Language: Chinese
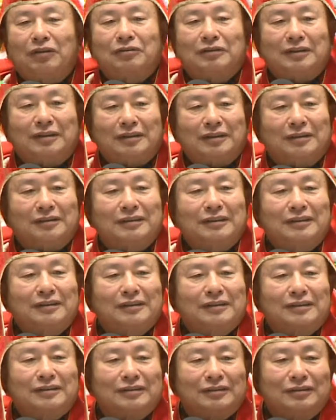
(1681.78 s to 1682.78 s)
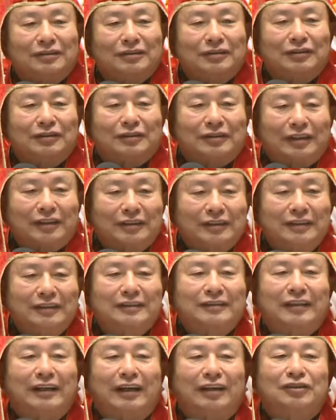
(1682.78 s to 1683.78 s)
你的这个生意
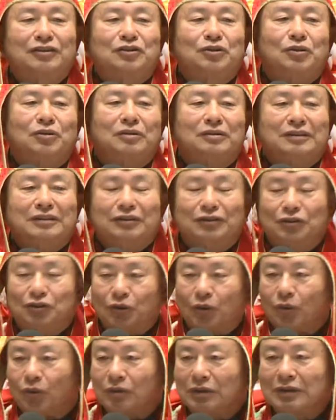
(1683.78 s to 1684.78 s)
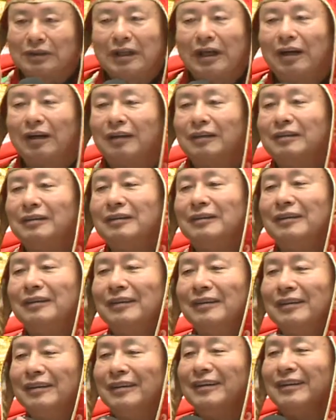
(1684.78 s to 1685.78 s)
场所去走一趟，
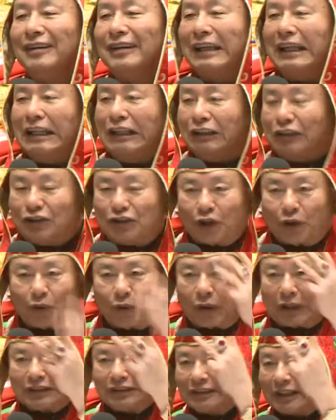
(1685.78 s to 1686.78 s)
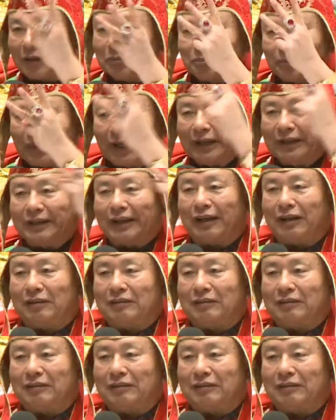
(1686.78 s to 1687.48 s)
你就翻三倍啊！